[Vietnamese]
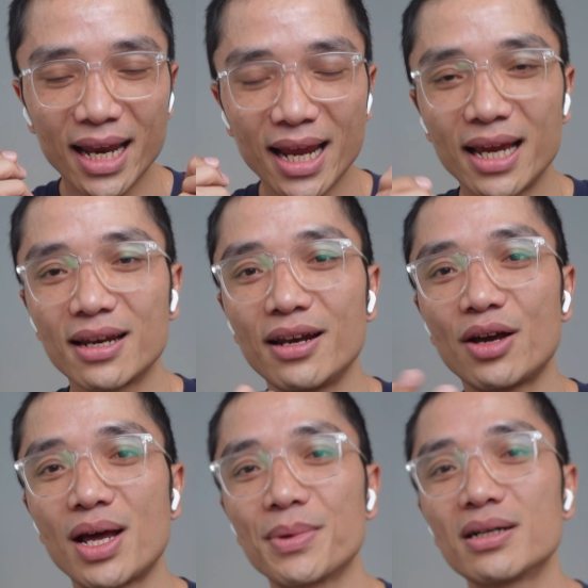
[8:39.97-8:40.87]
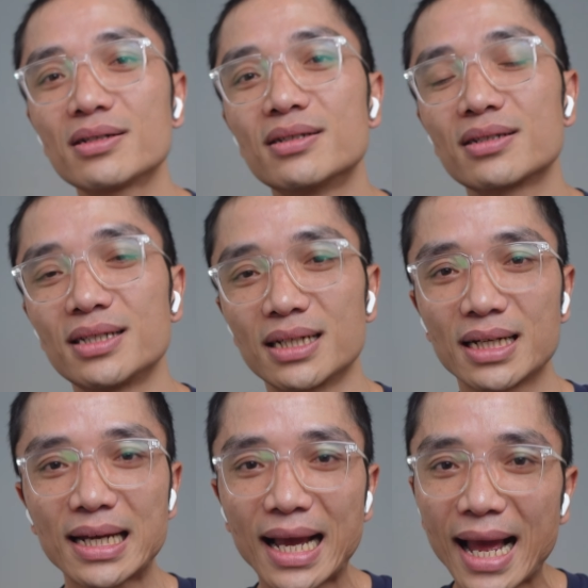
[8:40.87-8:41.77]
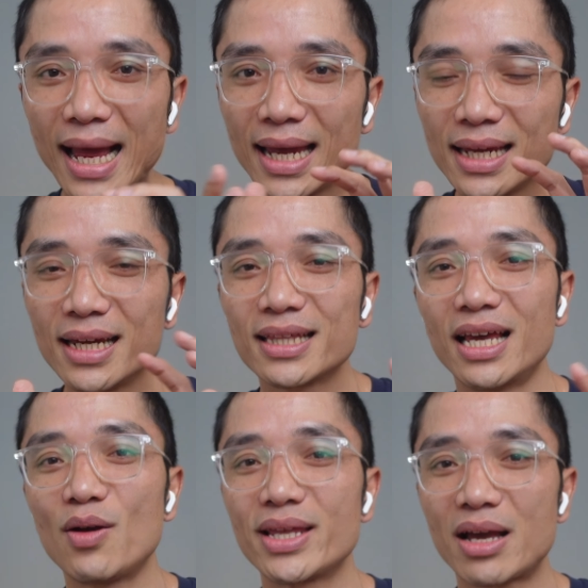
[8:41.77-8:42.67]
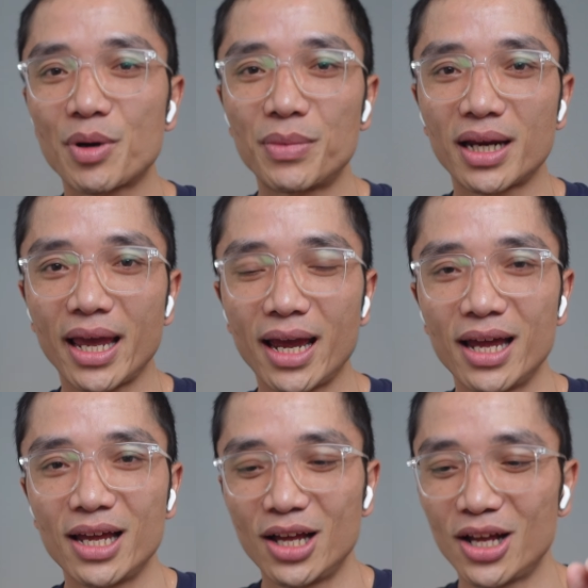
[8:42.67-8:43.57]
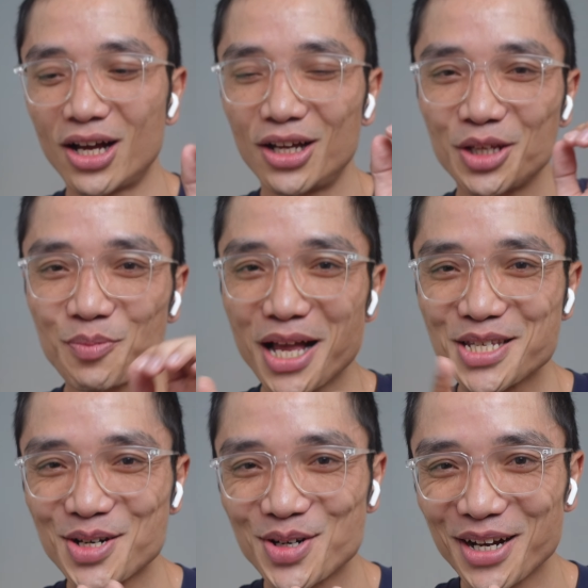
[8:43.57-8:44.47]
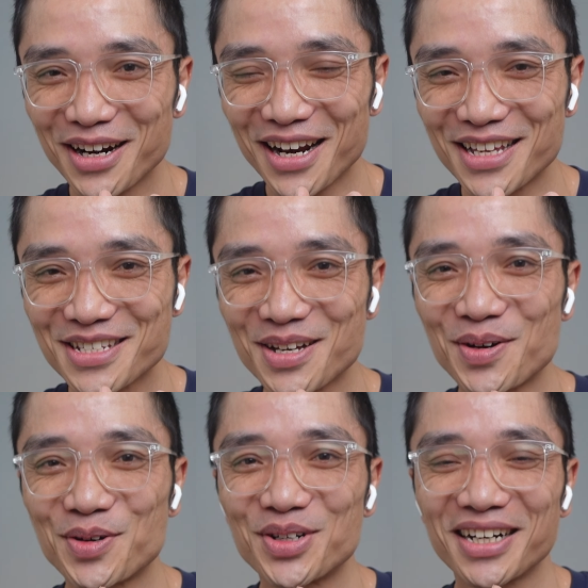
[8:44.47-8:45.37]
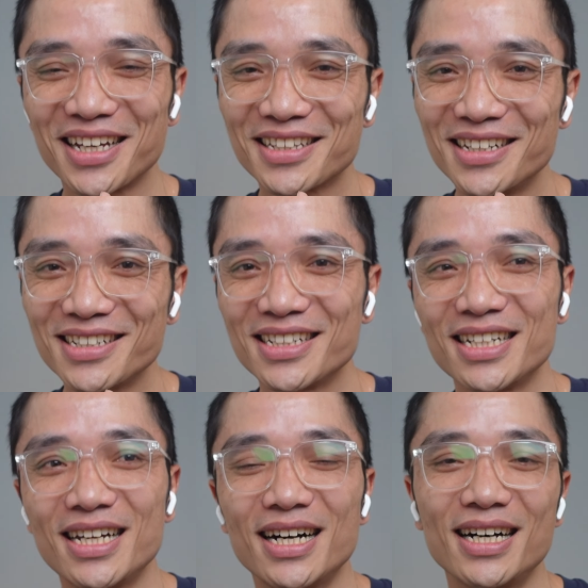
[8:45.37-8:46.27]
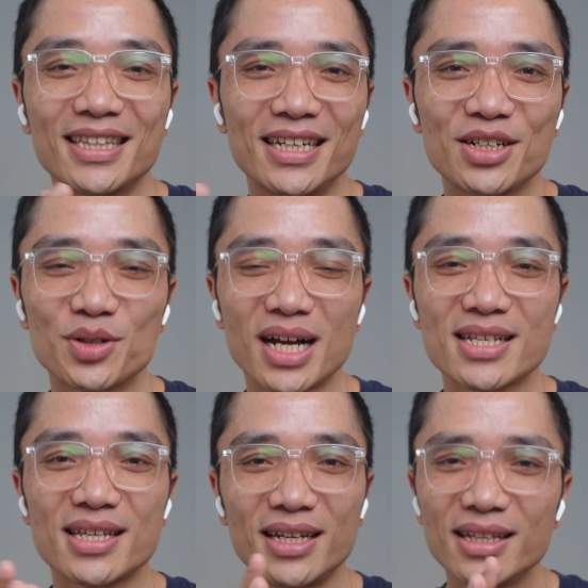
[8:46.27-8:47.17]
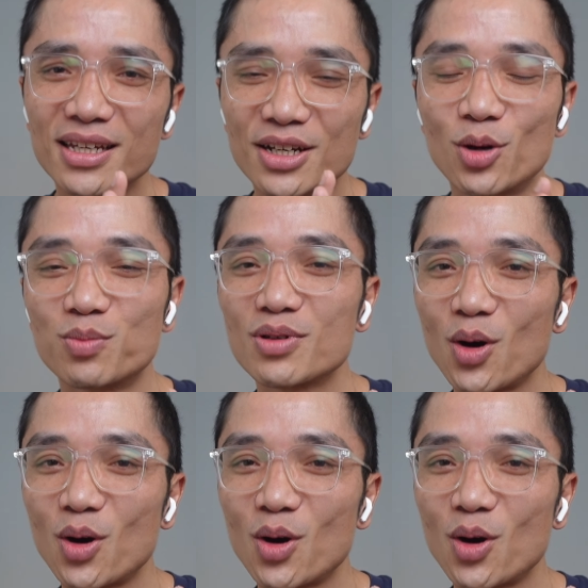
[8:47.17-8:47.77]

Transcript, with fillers: nghe này nó đều đáp ứng được những cái thể loại nhạc mà mình nghe à, tiếng bass nó rất là sâu rất là thích à, tiếng của ca sĩ thì cũng